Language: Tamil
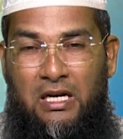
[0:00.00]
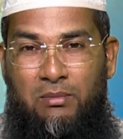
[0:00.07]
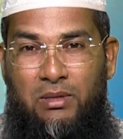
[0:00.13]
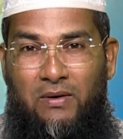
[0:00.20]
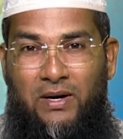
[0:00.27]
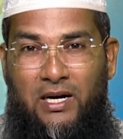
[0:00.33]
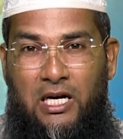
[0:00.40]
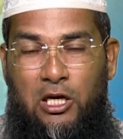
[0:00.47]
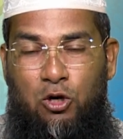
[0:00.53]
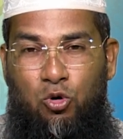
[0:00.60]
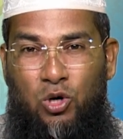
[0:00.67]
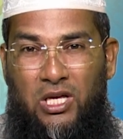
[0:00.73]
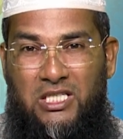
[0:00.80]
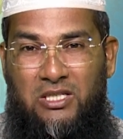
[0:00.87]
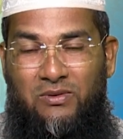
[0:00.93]
நபி அவர்களை
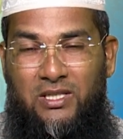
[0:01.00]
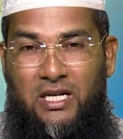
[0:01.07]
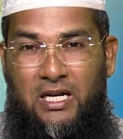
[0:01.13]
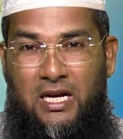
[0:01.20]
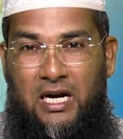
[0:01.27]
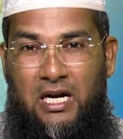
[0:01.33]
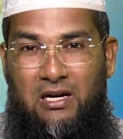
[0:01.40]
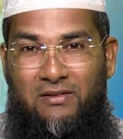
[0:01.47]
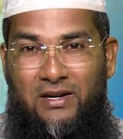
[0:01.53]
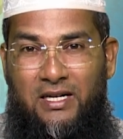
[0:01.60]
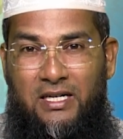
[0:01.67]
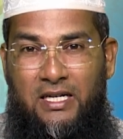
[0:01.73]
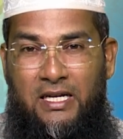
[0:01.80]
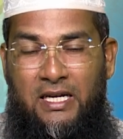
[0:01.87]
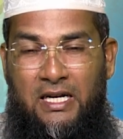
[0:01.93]
கொலை செய்வதற்காக
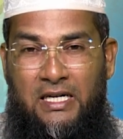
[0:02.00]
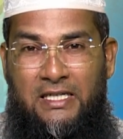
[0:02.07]
வேண்டி